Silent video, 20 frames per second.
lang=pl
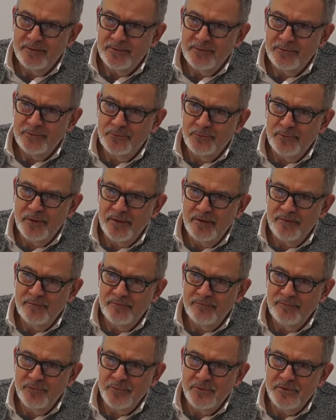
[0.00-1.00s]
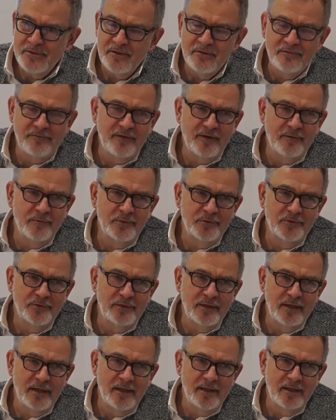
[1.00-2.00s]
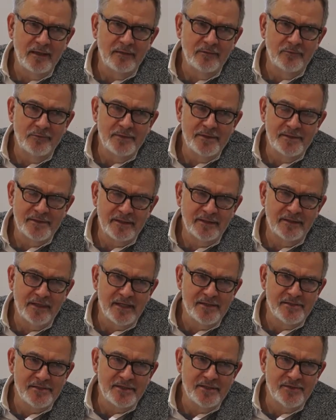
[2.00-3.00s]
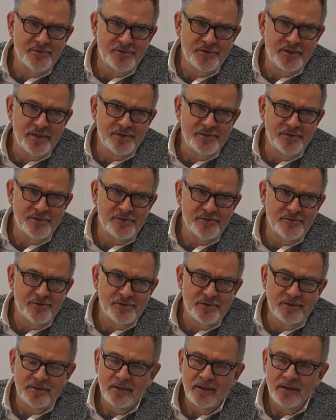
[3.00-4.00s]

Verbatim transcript: które funkcjonowało na ulicy Gdańskiej 40.